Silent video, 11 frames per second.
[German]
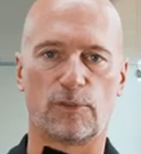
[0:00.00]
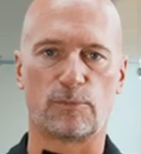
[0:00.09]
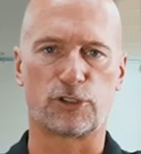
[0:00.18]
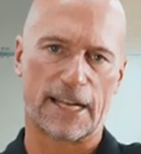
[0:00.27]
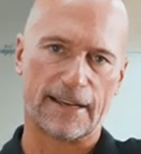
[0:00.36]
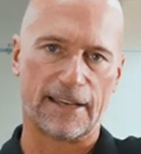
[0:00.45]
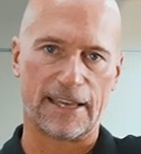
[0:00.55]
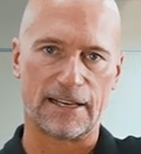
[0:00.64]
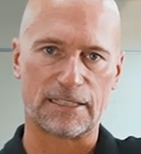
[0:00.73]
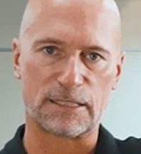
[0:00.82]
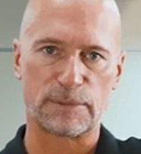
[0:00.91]
vom Stecker her
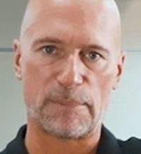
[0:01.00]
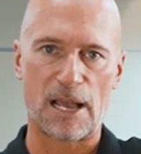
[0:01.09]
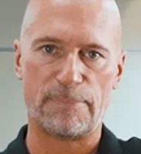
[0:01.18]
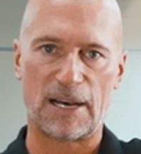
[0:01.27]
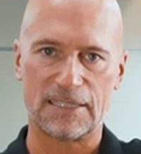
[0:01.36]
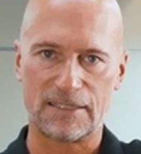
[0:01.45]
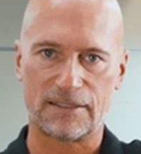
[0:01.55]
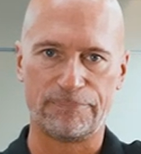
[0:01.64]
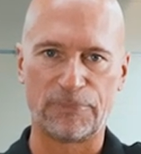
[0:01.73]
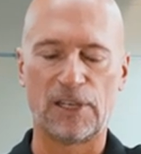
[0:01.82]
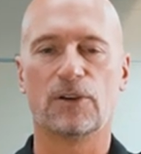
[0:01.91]
erstens mal passt
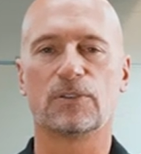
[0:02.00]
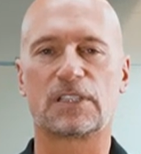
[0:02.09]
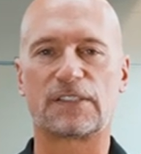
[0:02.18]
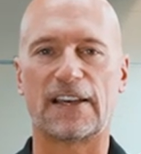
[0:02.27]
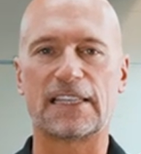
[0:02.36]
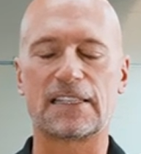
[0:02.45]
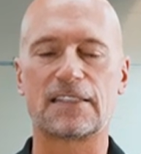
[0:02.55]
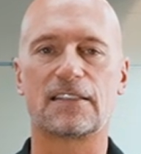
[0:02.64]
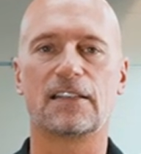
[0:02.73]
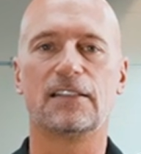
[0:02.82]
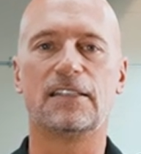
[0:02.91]
und
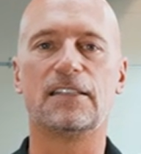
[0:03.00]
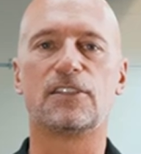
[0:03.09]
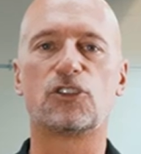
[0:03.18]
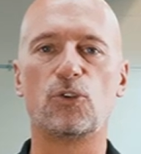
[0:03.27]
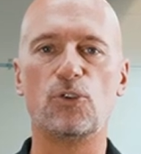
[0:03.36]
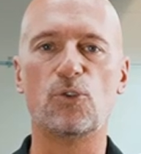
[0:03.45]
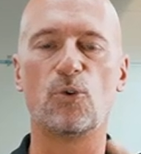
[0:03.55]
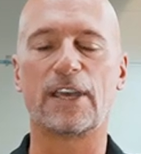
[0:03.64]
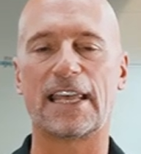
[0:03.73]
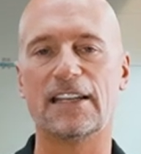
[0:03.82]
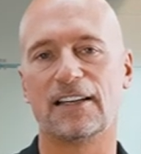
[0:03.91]
zweitens die Zündung
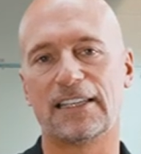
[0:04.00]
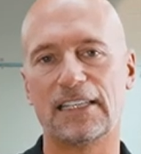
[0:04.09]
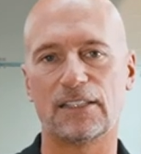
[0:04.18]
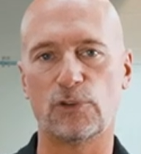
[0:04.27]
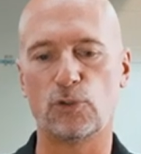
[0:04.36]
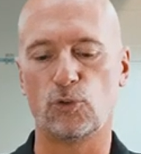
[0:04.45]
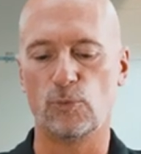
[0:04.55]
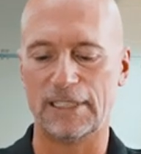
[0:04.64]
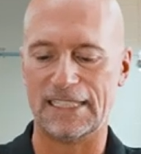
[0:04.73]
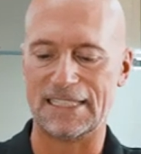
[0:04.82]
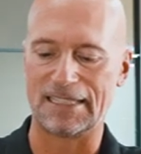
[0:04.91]
generiert wird
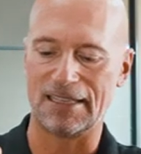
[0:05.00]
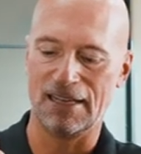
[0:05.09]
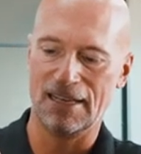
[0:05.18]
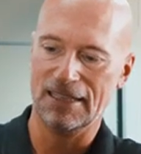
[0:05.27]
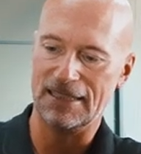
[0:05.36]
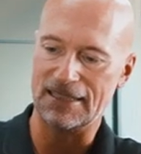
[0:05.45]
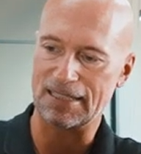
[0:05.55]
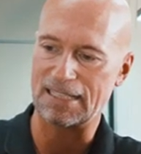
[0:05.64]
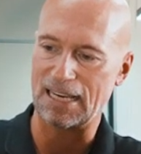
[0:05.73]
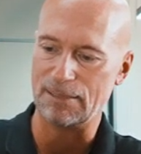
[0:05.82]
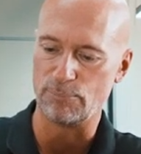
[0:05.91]
über diesen, dieses
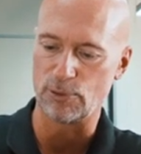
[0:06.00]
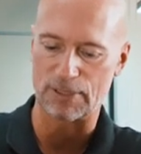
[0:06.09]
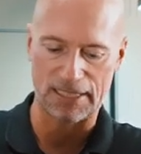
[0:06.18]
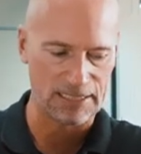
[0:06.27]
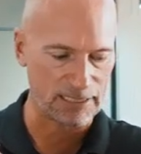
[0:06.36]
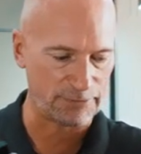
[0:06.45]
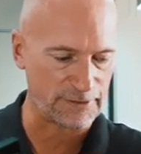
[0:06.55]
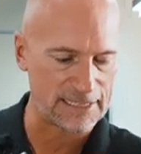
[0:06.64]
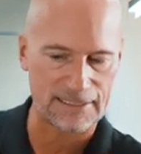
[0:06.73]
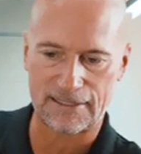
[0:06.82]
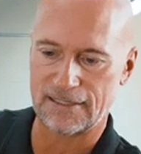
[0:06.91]

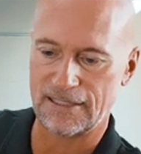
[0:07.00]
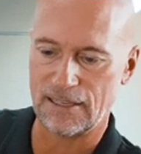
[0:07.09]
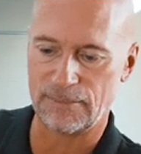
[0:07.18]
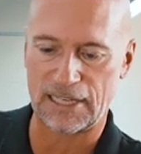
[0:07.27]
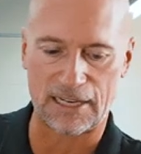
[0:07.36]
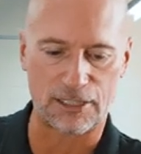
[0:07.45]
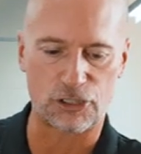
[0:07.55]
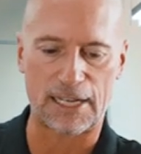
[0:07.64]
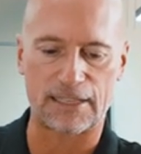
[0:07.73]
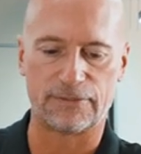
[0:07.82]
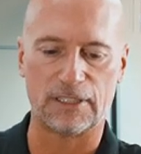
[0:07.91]
CAN-Bus-Interface, das hier mit
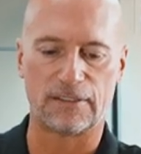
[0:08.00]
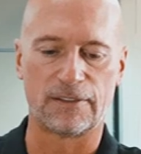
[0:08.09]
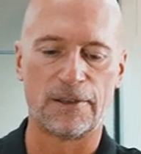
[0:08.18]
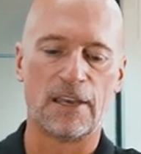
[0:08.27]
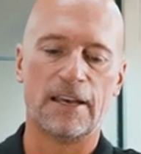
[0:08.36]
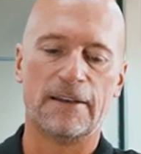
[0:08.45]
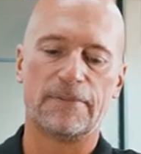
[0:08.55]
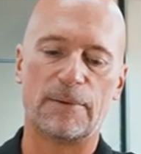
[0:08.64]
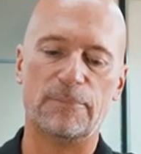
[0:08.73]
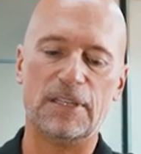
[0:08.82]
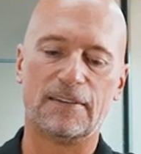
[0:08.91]
angesteckt wird,
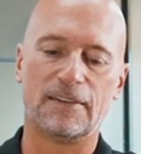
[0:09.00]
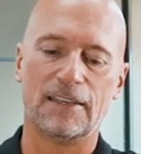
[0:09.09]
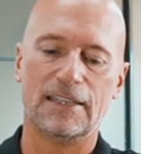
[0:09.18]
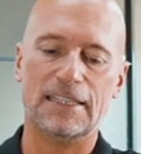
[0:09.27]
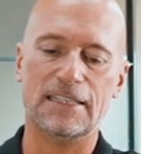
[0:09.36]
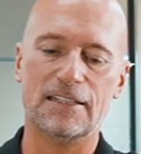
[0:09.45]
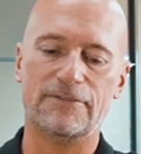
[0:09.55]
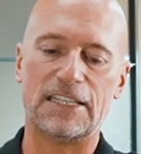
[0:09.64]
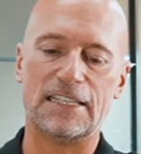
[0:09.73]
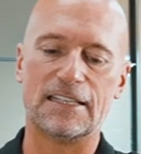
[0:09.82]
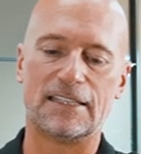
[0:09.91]
damit ihr,
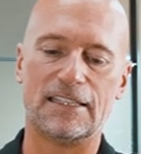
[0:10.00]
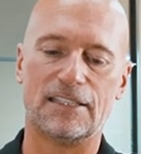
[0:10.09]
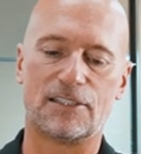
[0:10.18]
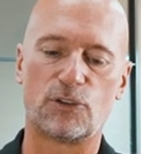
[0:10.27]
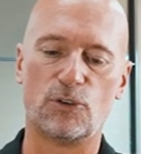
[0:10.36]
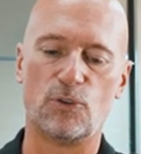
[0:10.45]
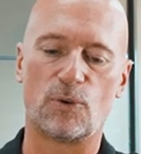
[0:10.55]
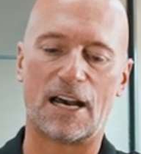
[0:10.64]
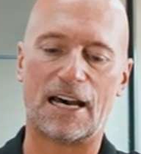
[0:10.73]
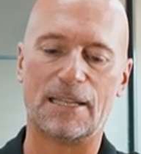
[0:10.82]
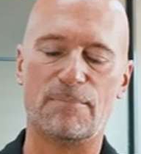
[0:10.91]
wenn ihr die Zündung
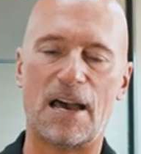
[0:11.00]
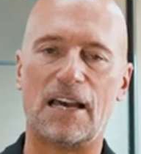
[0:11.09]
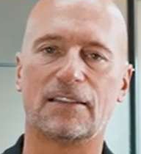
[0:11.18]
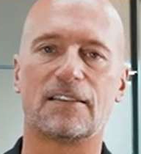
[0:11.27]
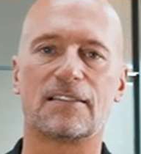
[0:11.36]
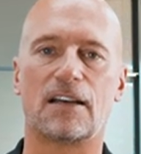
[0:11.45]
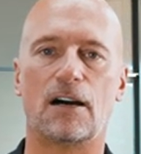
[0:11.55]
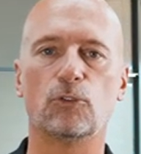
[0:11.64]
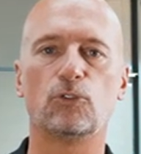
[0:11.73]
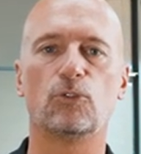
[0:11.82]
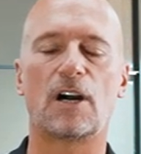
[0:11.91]
anmacht, das
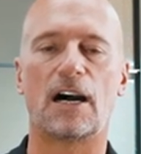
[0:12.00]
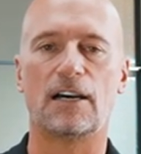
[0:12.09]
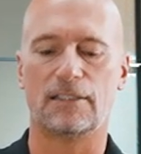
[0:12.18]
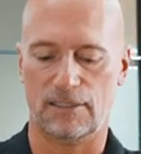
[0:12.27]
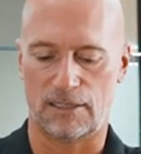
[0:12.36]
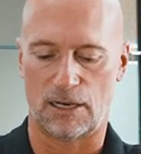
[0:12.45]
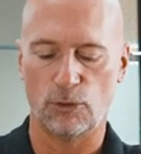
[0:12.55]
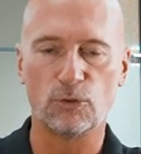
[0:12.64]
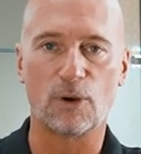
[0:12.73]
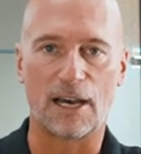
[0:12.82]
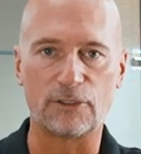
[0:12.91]

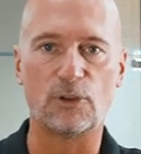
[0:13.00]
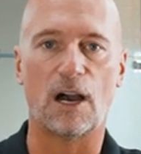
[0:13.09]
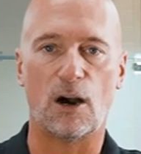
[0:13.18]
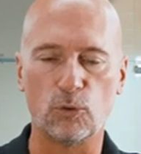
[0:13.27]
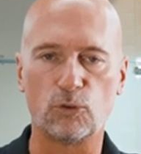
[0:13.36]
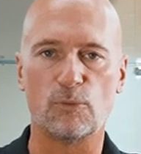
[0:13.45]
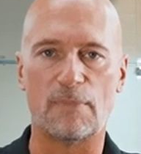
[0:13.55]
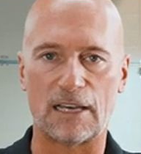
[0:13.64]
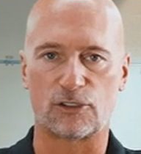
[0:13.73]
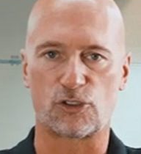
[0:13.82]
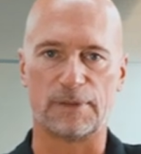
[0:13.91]
Autoradio
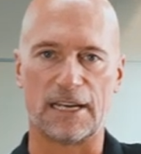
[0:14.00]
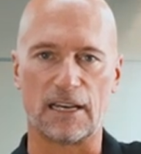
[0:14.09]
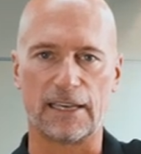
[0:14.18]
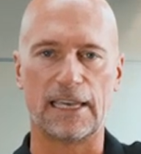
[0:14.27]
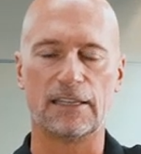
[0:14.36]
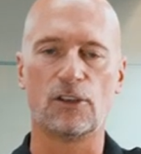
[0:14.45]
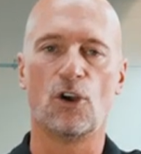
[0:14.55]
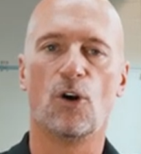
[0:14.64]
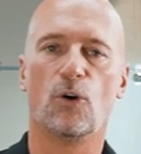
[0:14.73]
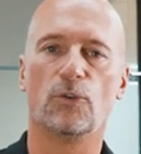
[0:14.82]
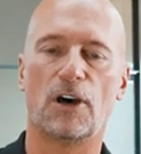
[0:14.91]
automatisch mit angeht
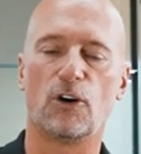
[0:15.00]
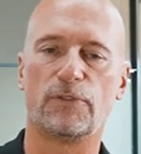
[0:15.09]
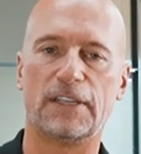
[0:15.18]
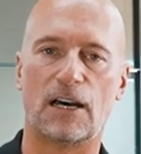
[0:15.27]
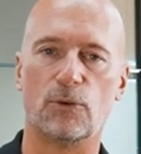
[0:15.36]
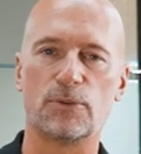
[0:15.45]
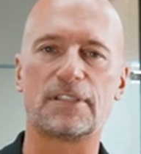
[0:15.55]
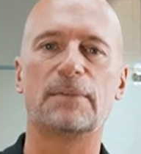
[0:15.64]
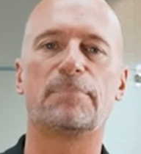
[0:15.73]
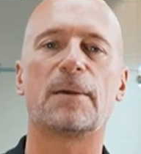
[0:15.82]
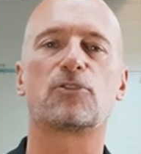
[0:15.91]
und auch wieder
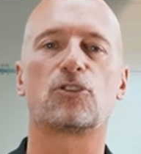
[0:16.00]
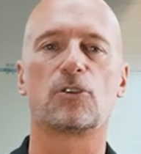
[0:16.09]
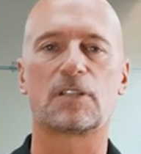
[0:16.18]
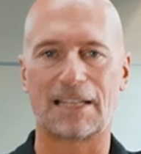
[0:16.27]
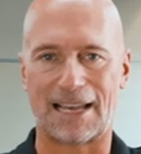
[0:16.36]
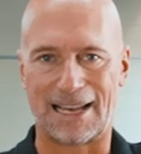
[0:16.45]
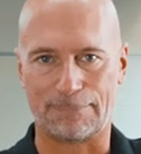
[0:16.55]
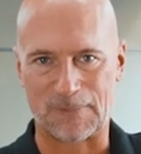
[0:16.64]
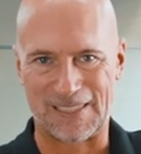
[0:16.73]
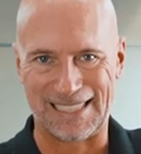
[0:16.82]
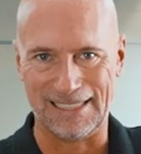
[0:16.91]
ausgeht beim Schlüssel
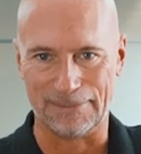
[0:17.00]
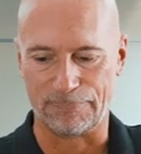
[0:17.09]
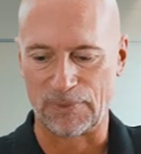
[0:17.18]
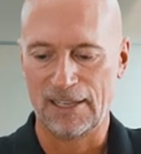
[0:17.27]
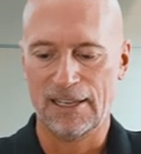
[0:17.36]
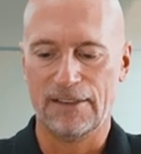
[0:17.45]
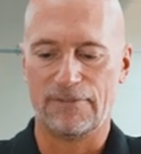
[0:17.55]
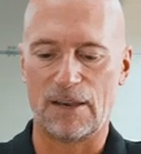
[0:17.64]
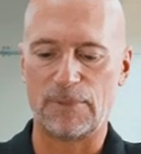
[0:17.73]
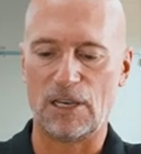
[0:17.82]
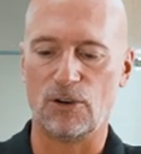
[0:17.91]
abziehen. Wir
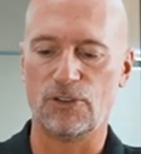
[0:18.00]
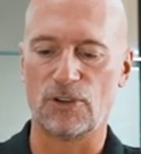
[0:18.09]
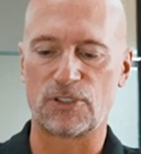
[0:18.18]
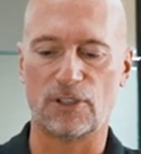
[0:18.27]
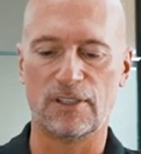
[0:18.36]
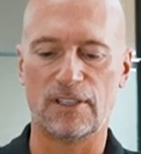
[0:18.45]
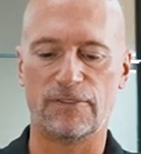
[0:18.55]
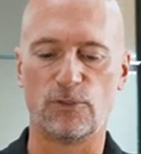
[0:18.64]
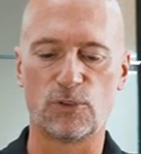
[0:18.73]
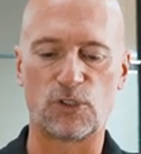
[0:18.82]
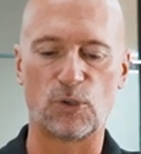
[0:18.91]
haben ja auch noch
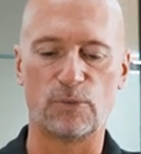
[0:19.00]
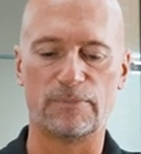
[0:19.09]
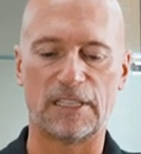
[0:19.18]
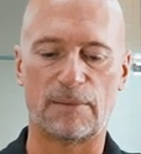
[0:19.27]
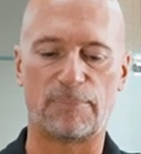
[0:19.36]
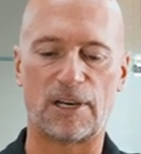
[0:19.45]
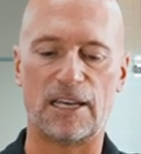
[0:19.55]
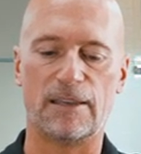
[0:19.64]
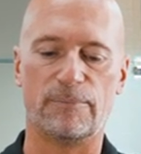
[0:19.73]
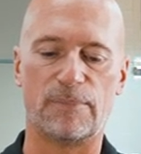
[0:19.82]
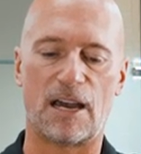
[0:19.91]
Sonderfunktionen mit
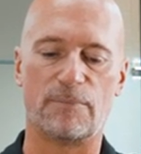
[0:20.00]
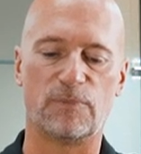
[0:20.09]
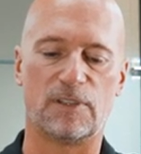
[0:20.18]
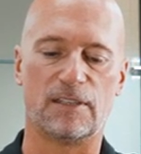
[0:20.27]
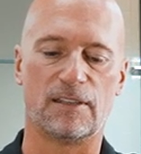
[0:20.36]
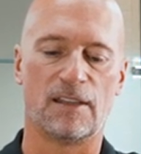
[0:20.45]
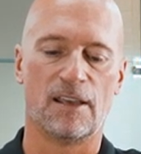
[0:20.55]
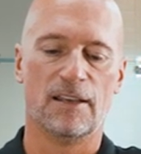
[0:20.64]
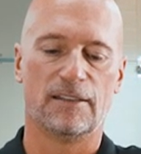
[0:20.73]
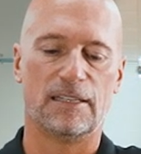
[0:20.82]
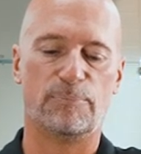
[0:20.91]
dabei. Wir haben die,
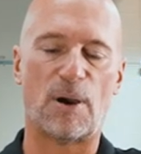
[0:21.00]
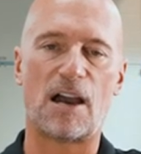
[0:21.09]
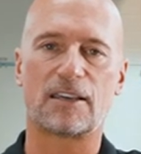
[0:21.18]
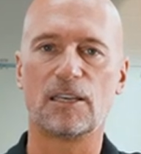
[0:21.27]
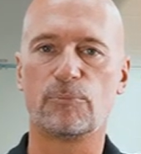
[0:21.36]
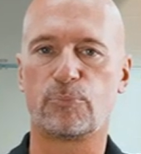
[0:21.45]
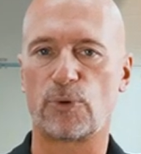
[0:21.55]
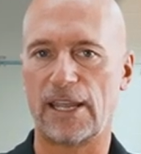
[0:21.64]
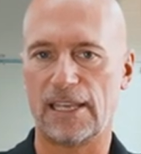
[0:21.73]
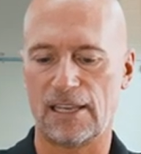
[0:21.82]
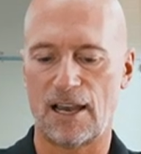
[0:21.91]
die Parking
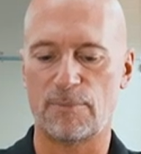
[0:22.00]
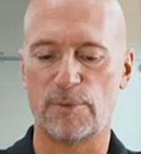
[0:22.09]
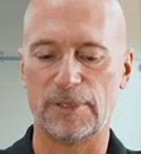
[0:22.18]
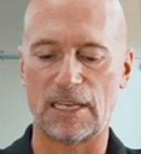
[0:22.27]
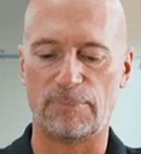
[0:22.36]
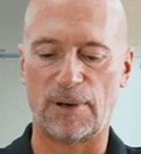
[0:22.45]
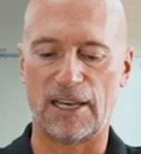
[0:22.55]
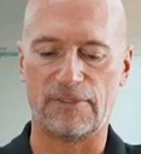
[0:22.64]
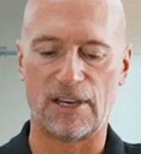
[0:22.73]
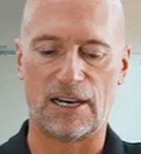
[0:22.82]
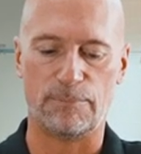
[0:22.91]
Brake haben wir mit dabei.
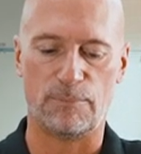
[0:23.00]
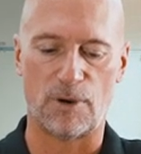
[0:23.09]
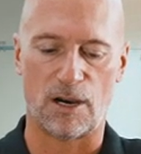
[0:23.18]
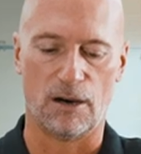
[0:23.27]
Wir haben